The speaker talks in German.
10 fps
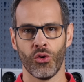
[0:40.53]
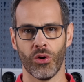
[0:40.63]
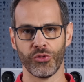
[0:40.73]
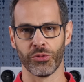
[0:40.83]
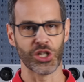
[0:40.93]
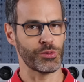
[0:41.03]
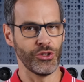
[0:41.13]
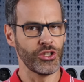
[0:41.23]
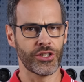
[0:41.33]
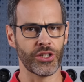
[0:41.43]
um zum Beispiel
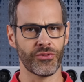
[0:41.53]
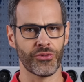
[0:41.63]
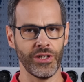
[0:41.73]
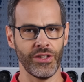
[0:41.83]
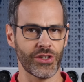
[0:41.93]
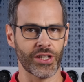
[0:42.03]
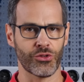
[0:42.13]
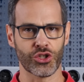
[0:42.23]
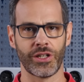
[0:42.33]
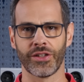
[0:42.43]
Internettelefonie
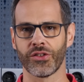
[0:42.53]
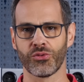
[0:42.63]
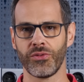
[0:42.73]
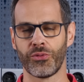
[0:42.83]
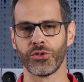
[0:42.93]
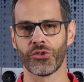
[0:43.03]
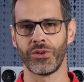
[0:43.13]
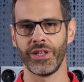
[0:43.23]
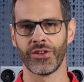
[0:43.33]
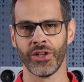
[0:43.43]
sicherzustellen, dass das gut
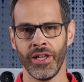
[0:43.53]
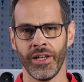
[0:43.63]
funktioniert.